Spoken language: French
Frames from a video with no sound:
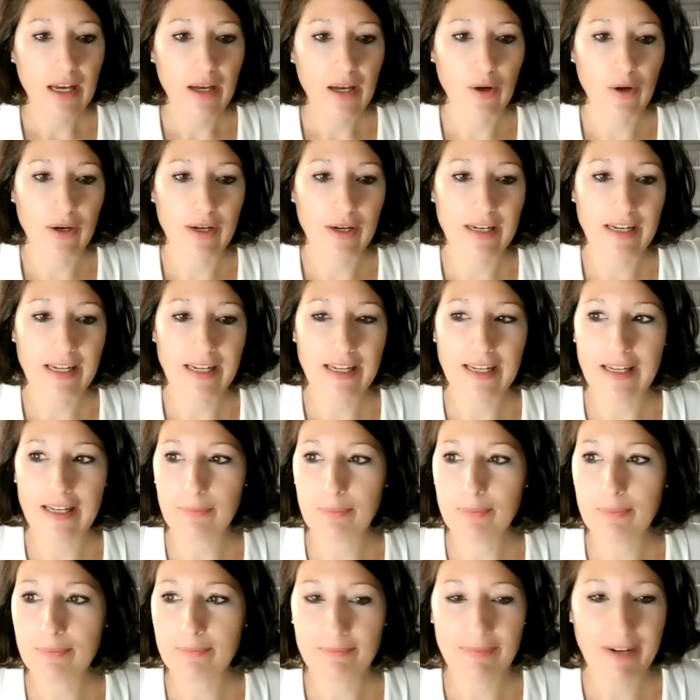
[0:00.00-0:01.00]
Euh,
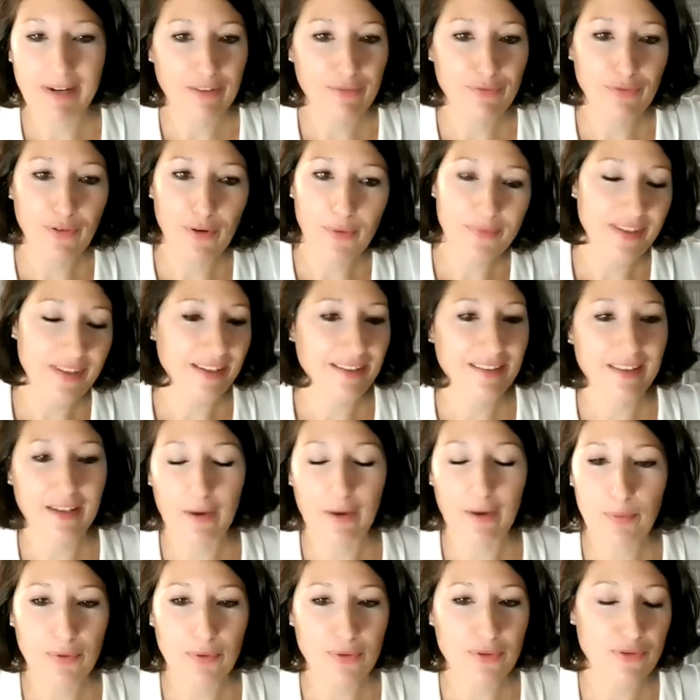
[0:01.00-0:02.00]
les plateformes
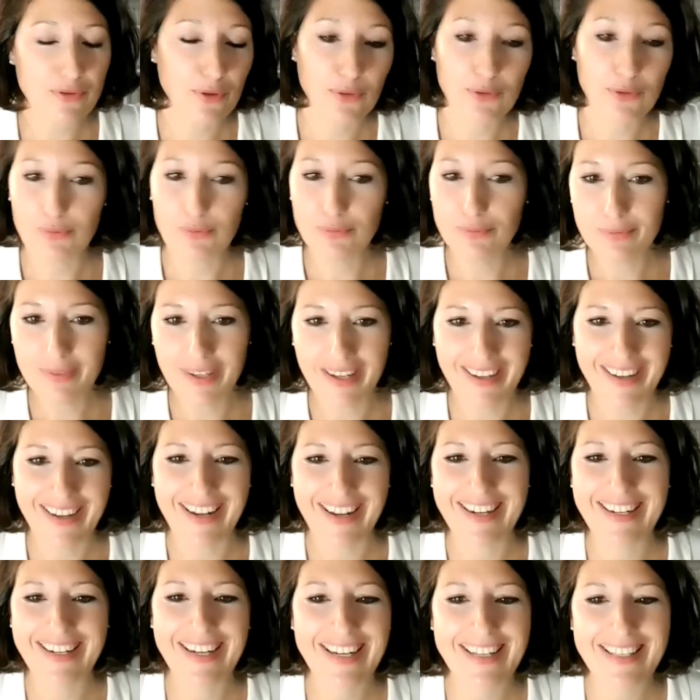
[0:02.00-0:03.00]
s'interposent dans tout.
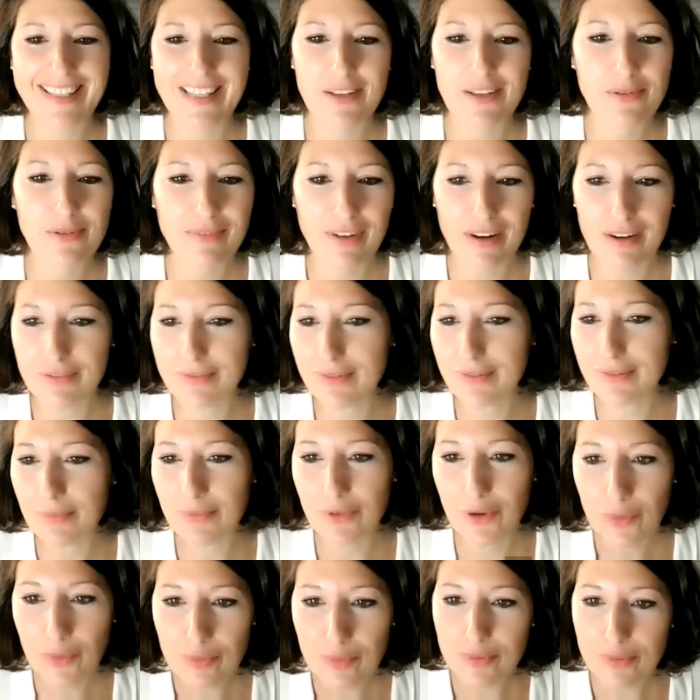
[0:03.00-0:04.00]
Elles créent des nouvelles formes
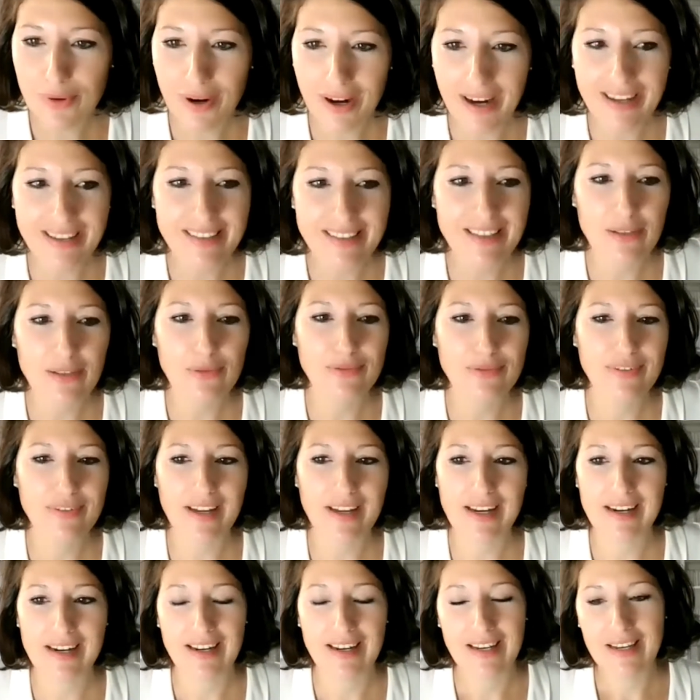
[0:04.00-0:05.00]
d'emploi, des
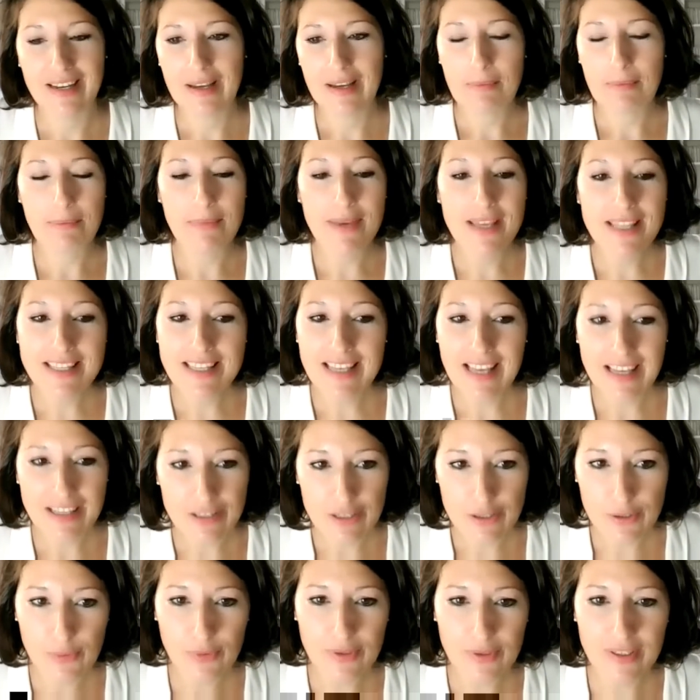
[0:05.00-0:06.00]
nouvelles
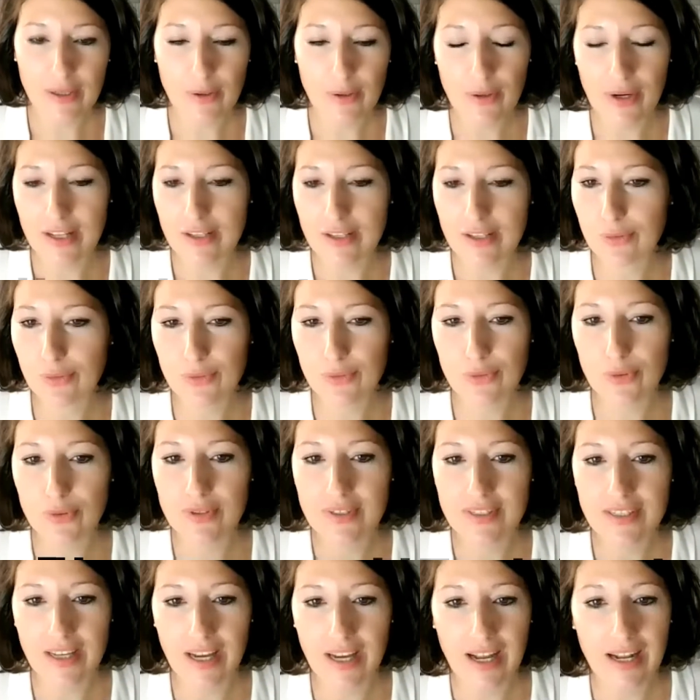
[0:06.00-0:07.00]
médiations des relations
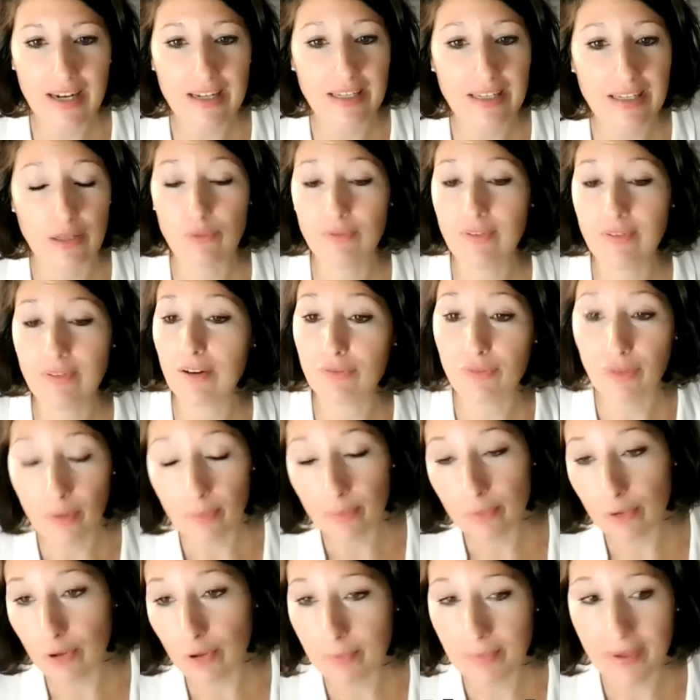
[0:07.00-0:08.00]
sociales, des nouvelles
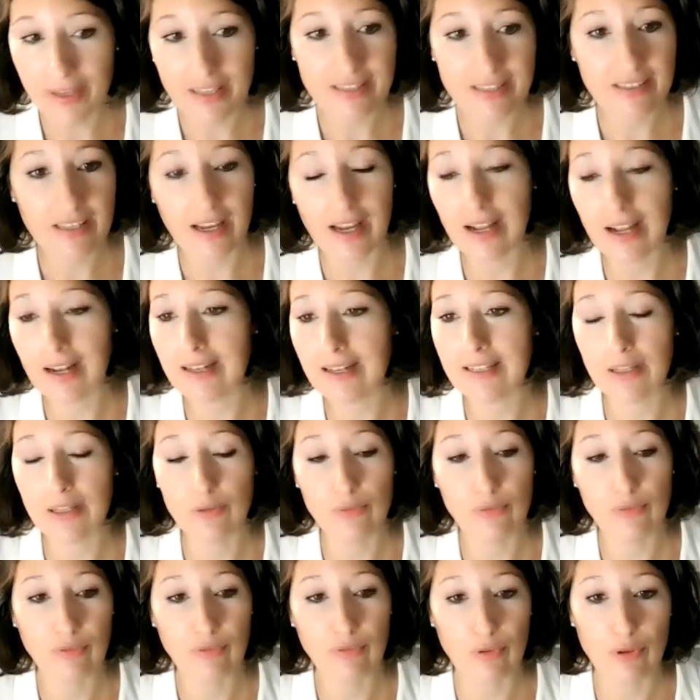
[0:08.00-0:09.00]
formes commerciales, des
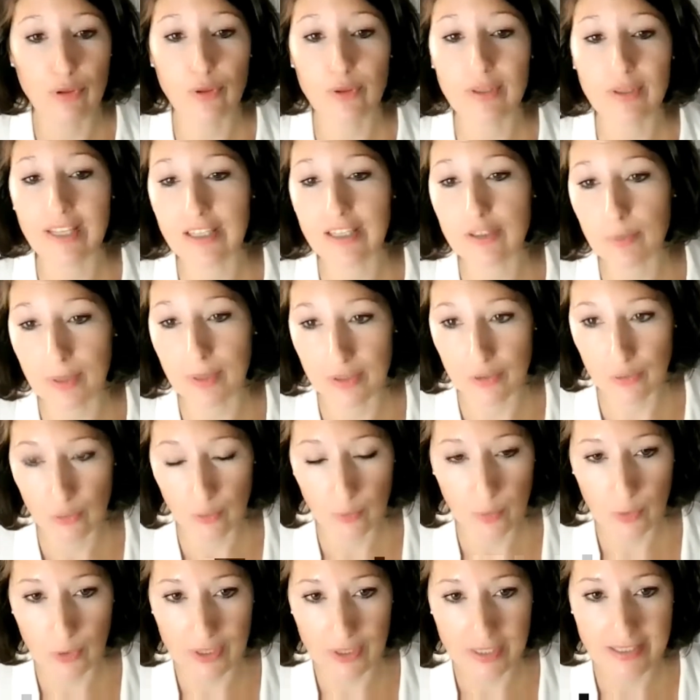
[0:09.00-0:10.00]
nouveaux lieux
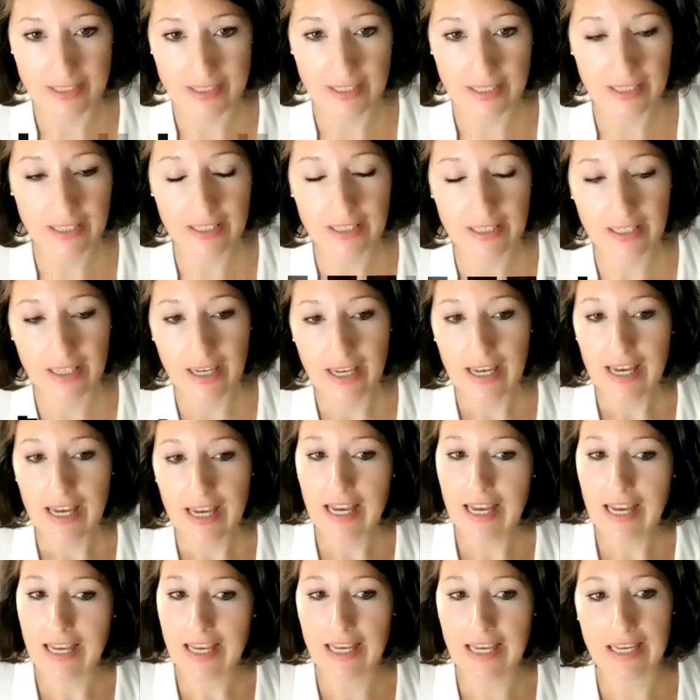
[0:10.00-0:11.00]
d'expression politique
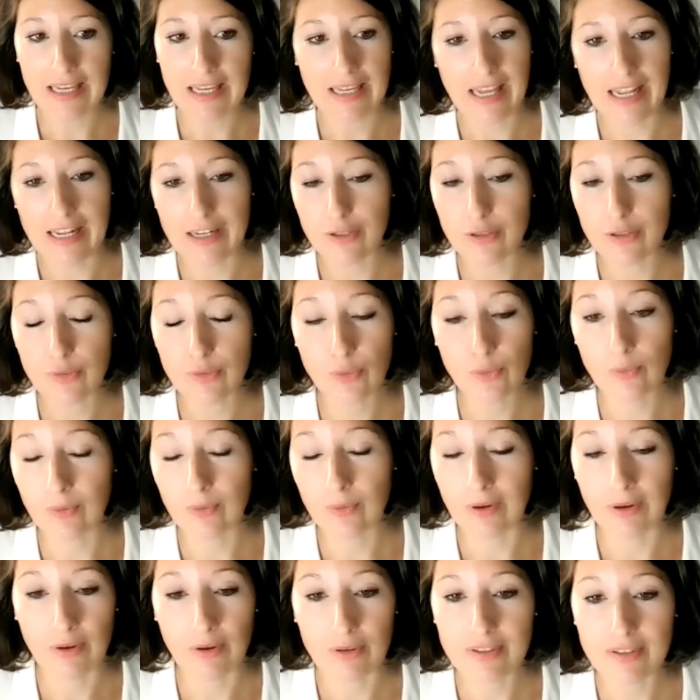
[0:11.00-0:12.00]
et elles
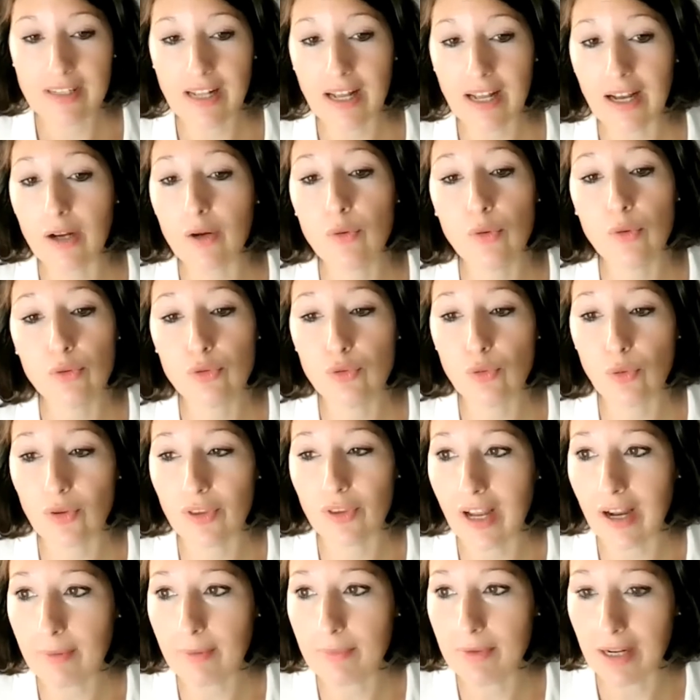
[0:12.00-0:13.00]
sont en cela
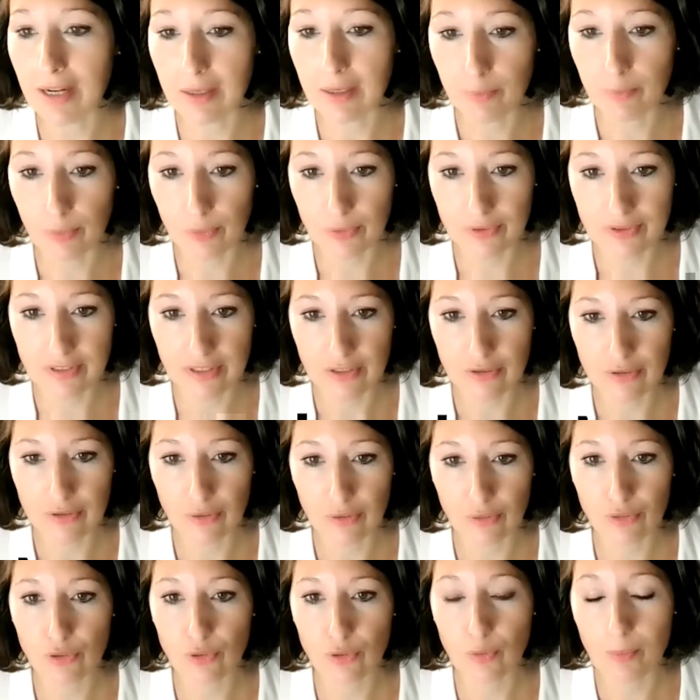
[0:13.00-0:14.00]
incontournables. Elles posent des
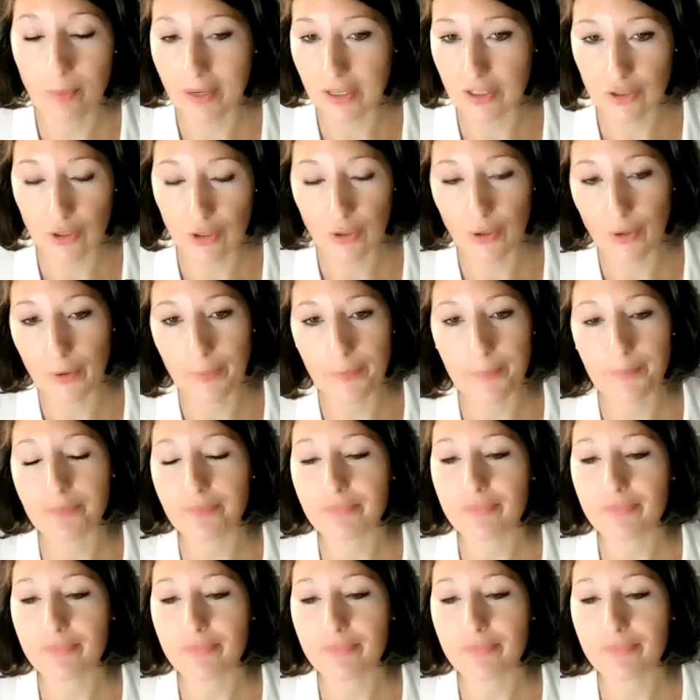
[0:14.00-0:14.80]
enjeux majeurs,